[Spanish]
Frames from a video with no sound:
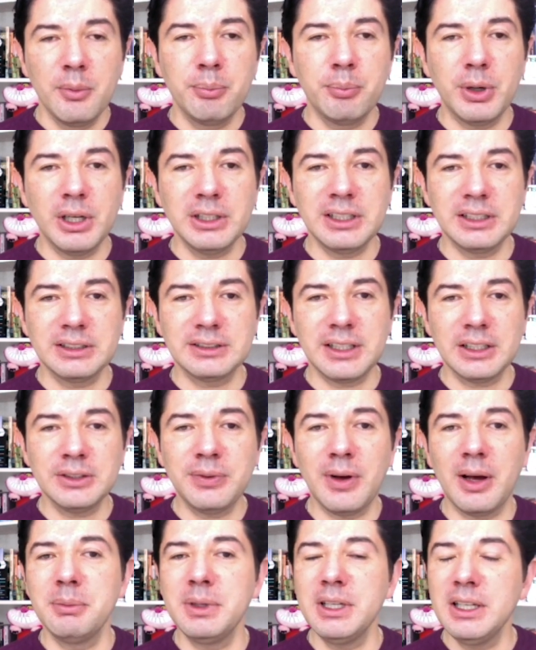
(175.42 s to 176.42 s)
pues estas
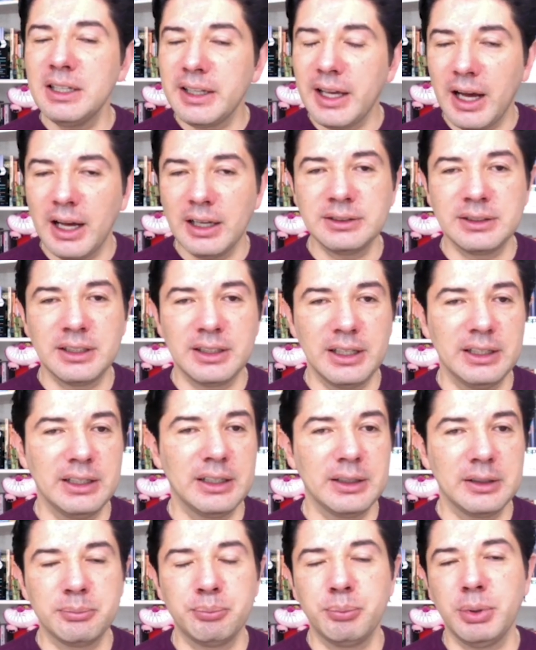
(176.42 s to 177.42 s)
familias
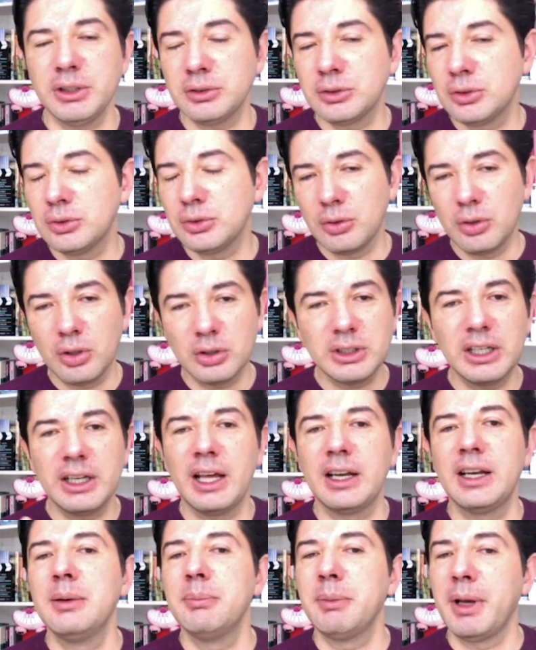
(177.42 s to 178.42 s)
que pues no,
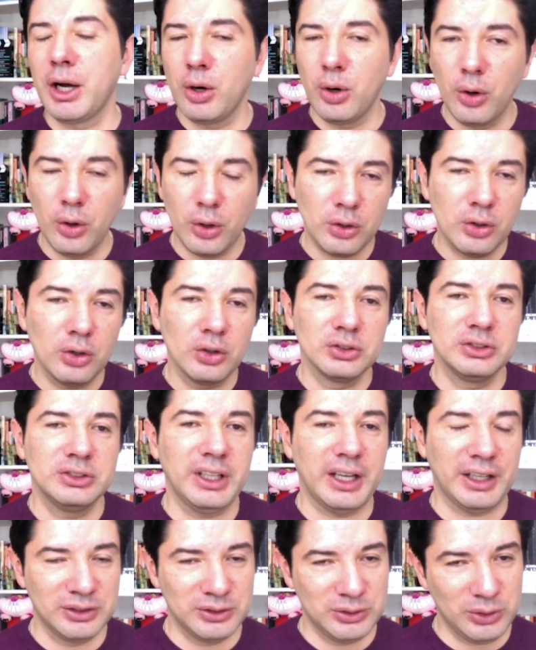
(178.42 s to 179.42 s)
tenían el mejor
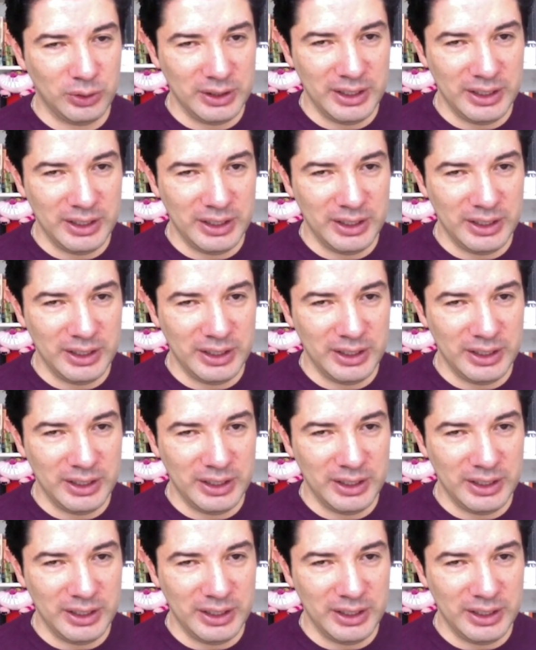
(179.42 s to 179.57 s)
contexto,